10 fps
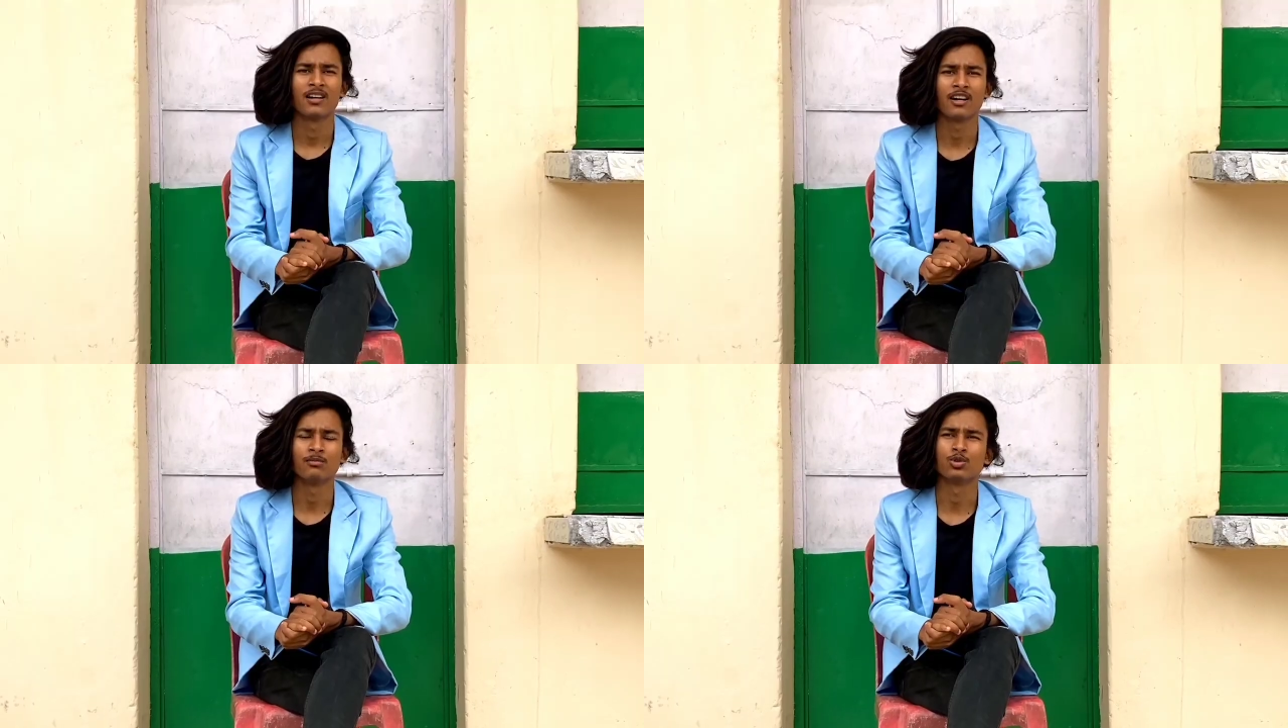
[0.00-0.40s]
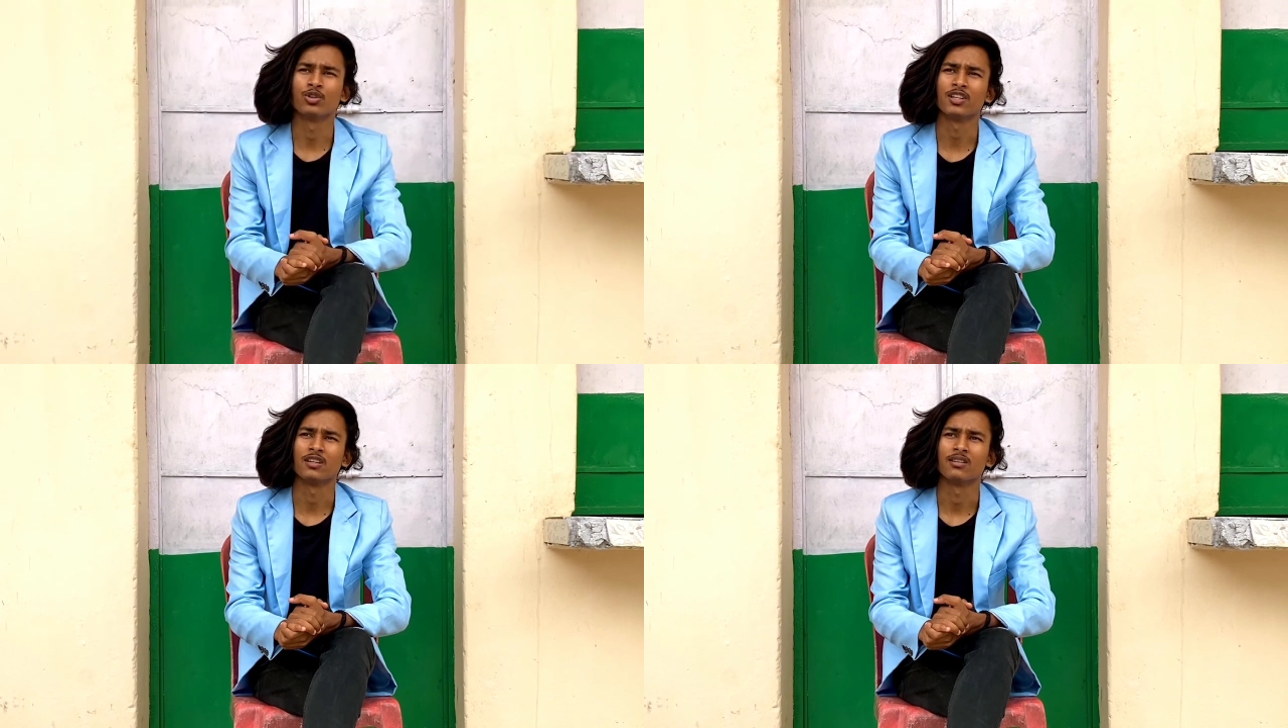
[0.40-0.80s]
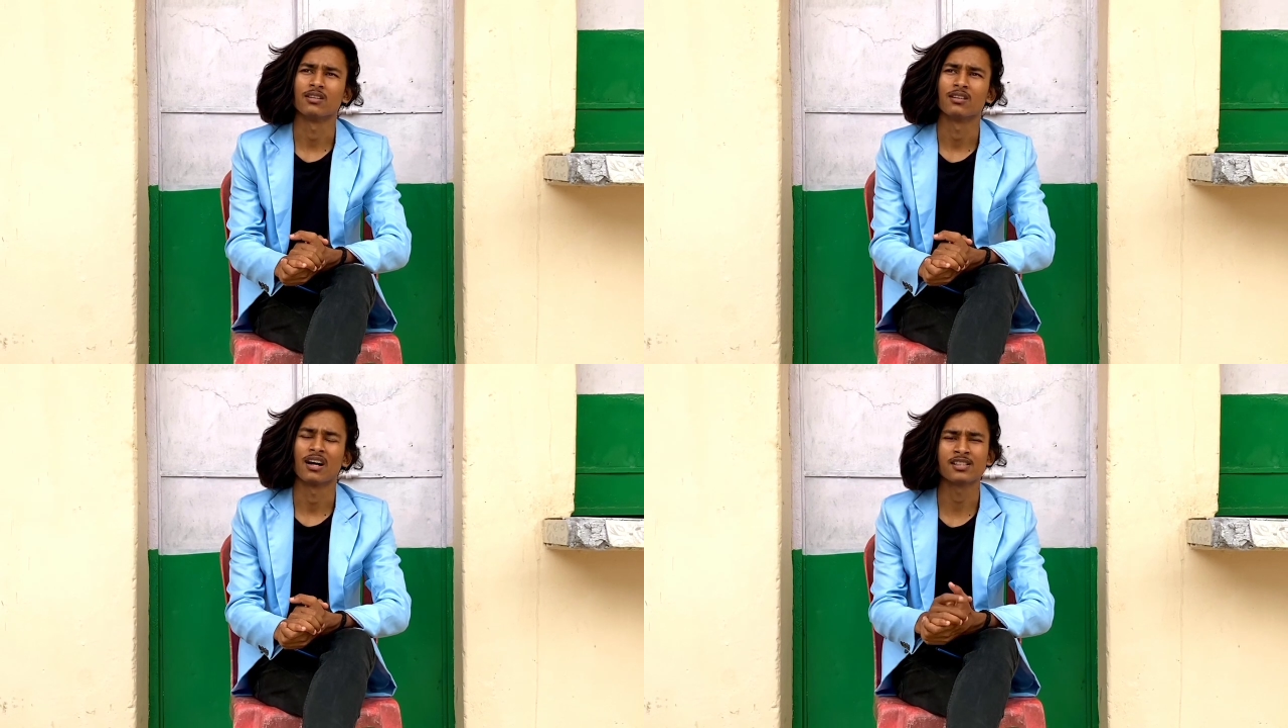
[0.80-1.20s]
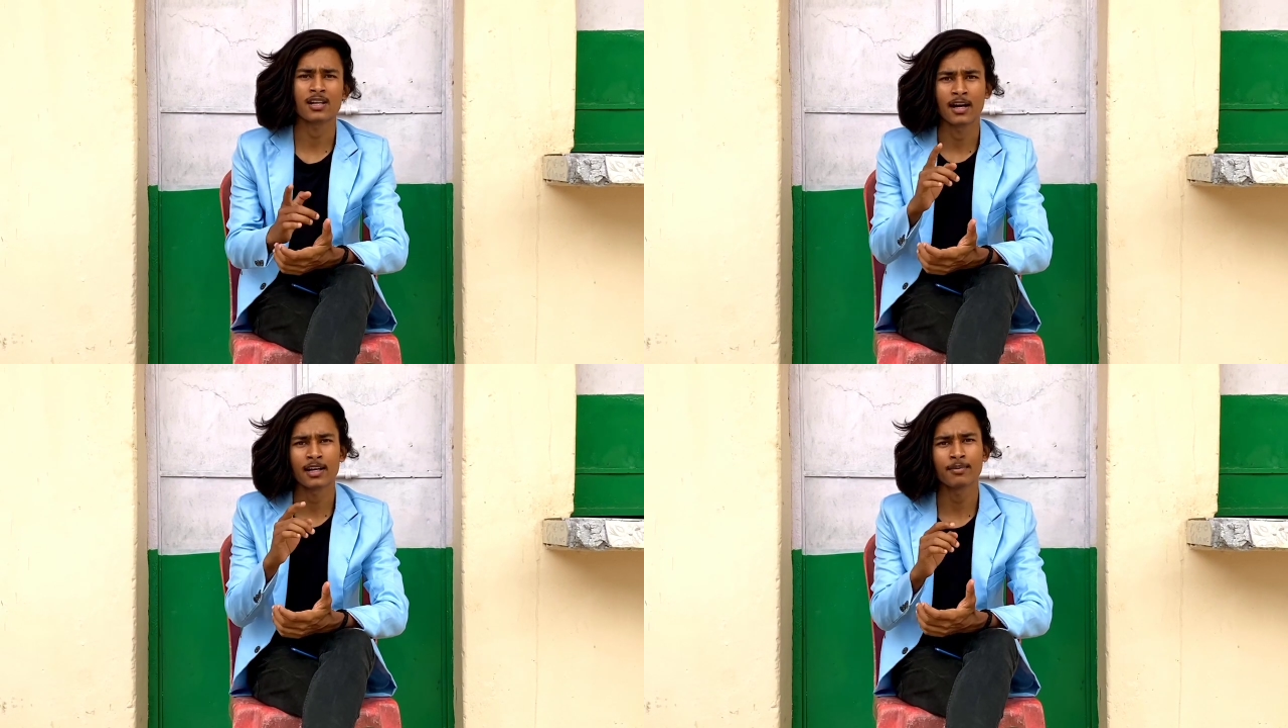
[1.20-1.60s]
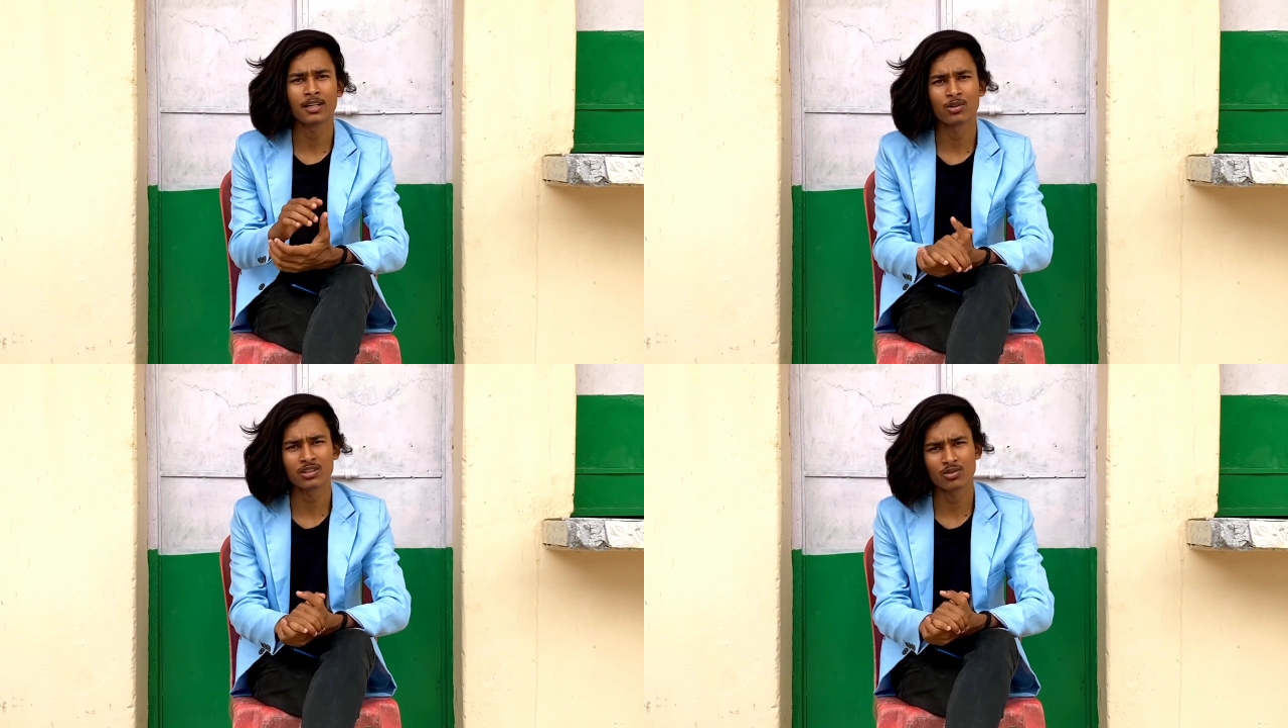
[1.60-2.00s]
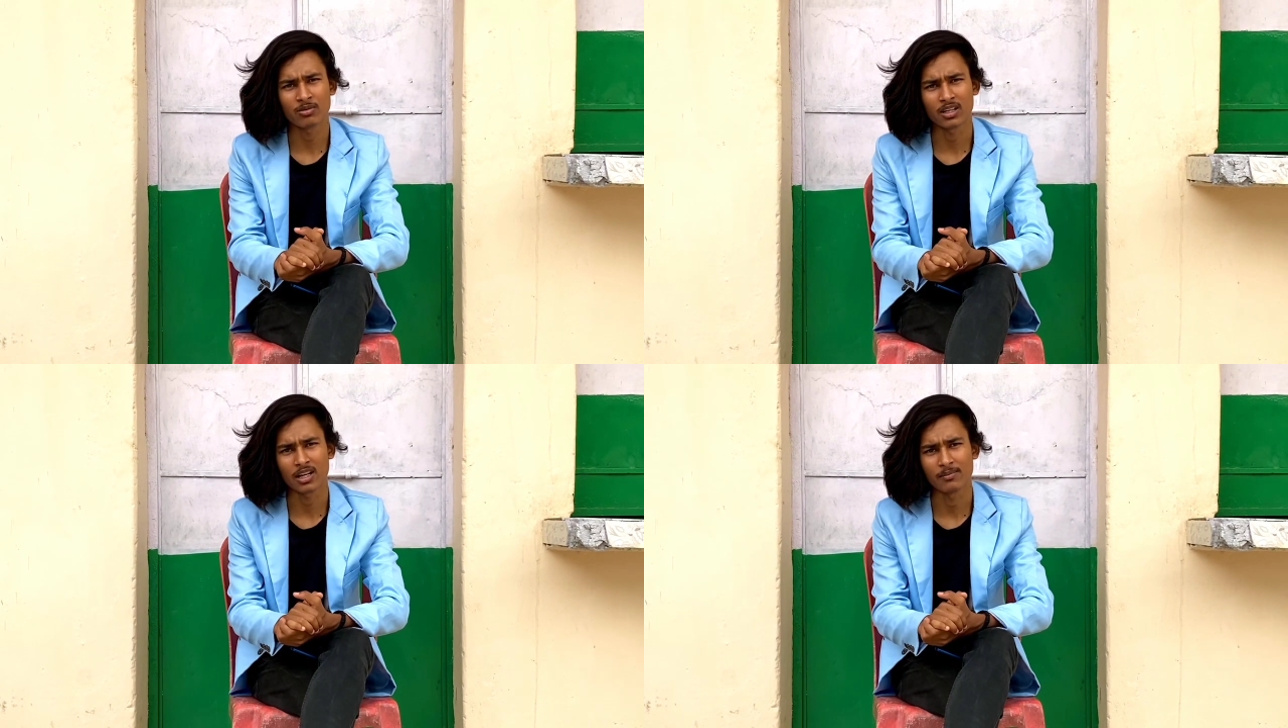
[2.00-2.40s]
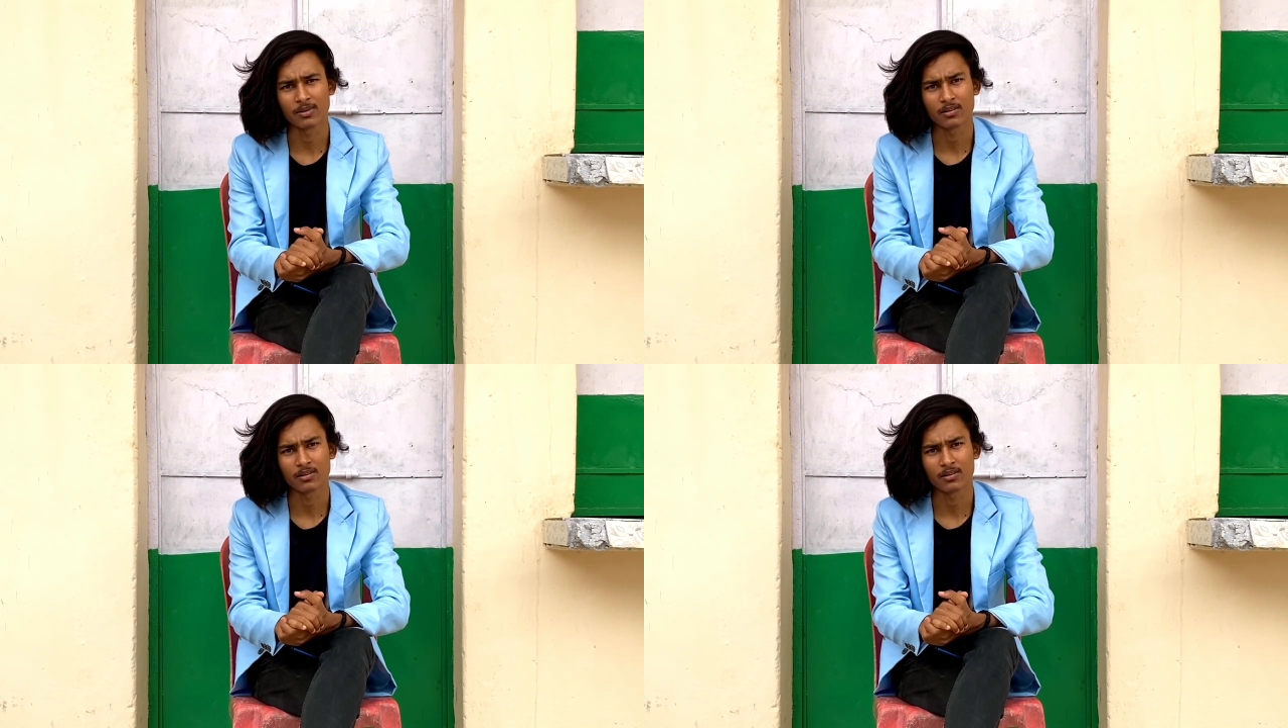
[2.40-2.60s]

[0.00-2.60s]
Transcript: कमजोरी अच्छा खाना पीना होता है तुम्हारे टाइम पे